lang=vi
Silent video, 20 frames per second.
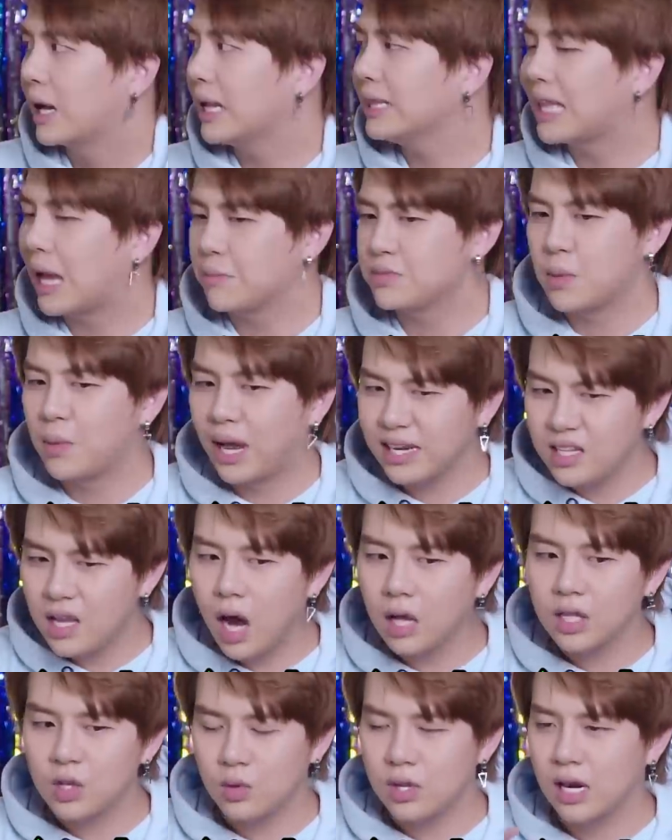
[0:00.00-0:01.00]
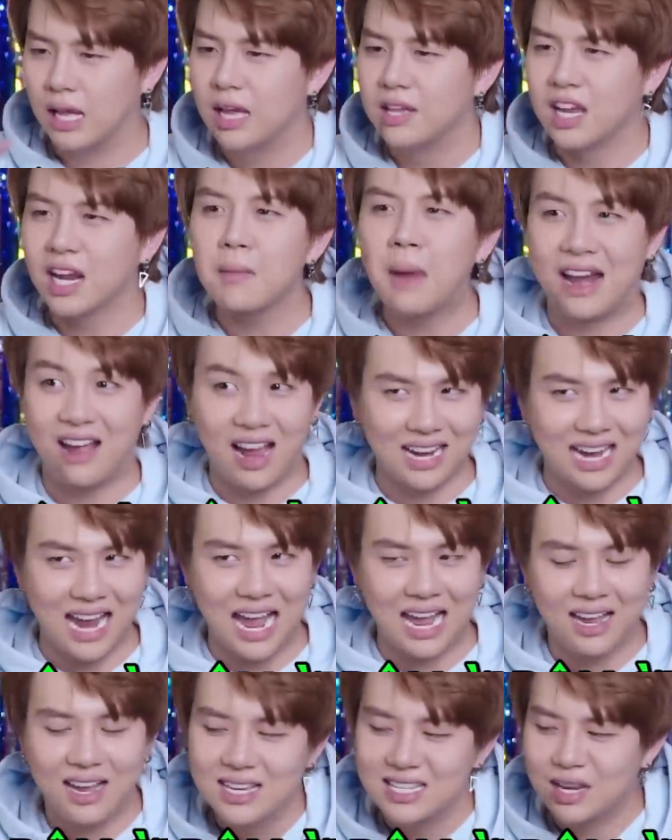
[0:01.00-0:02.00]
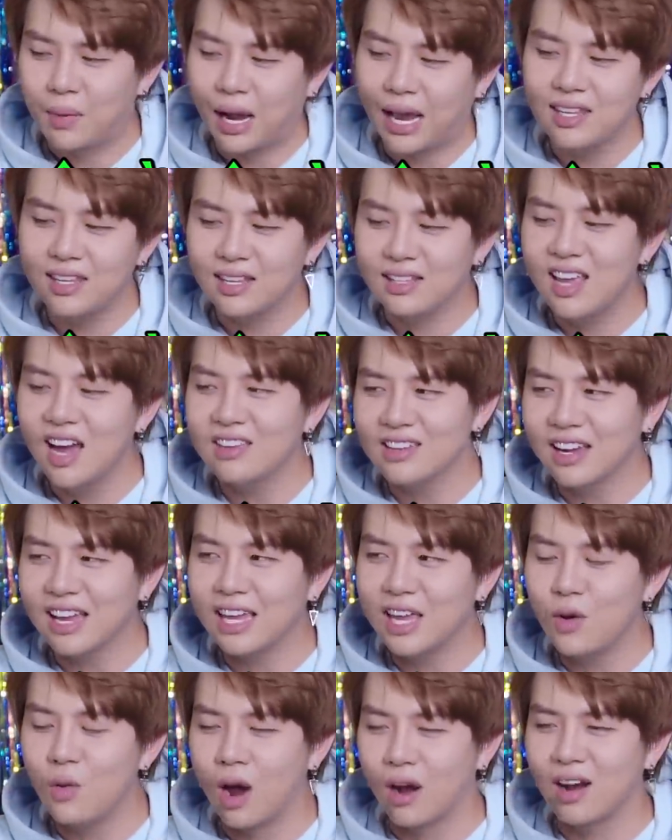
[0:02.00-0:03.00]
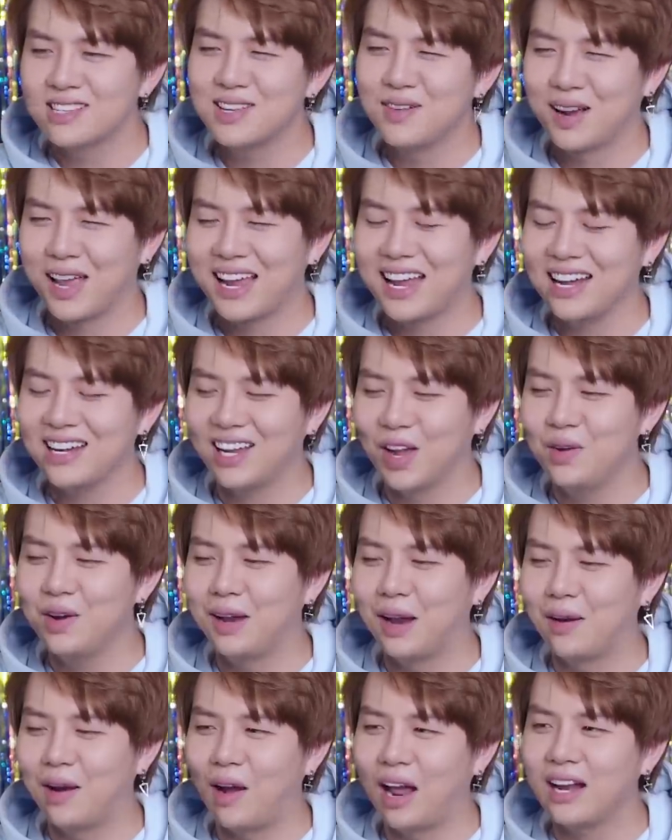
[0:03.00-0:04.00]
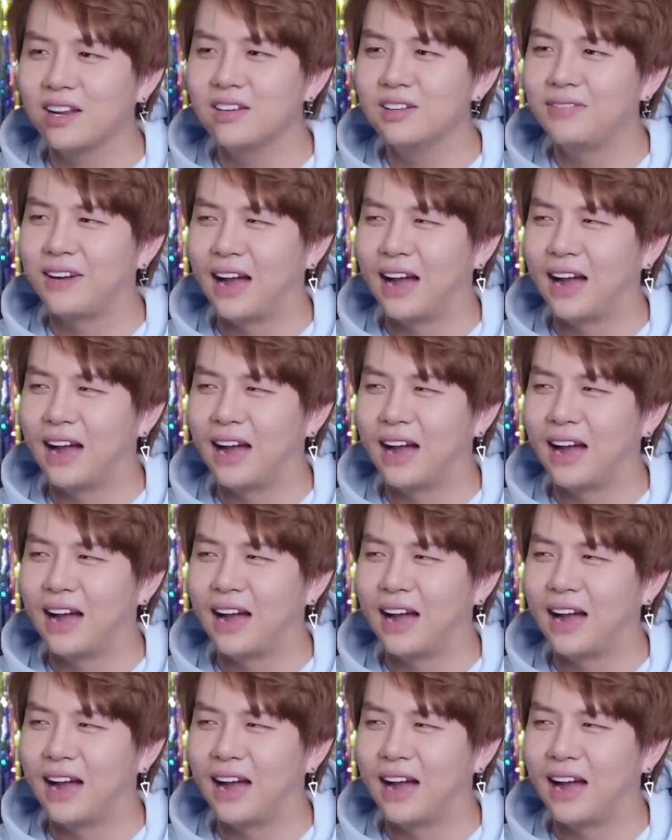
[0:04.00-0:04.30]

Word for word: khánh tập xong khánh nhớ ví dụ như là những cái bài nào hay ra xong mà khánh nhớ những cái keyword đó xong cái khánh kiểu hay lâu lâu khánh cứ